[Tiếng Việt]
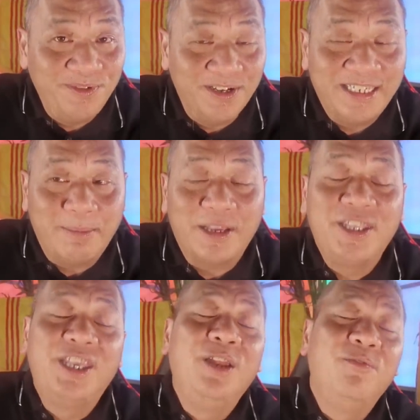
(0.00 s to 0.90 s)
được xem là
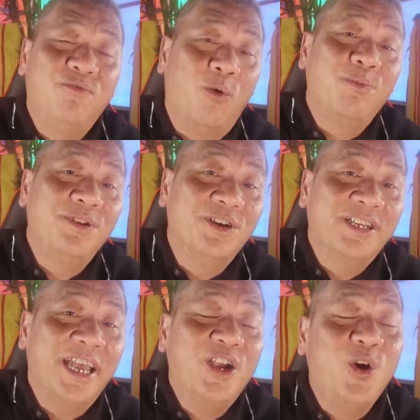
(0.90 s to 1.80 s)
chinh phục được
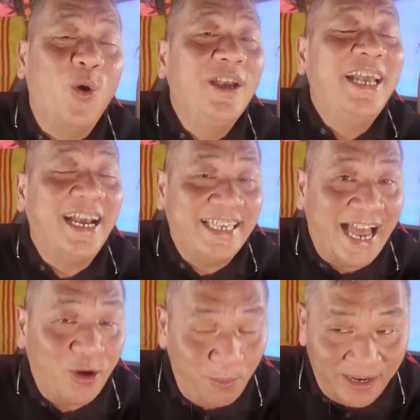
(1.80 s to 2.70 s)
cái khối khán
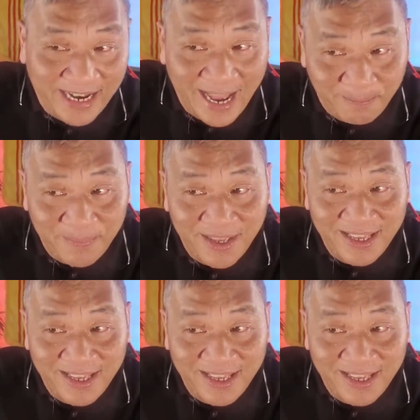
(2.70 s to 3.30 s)
giả của miền Nam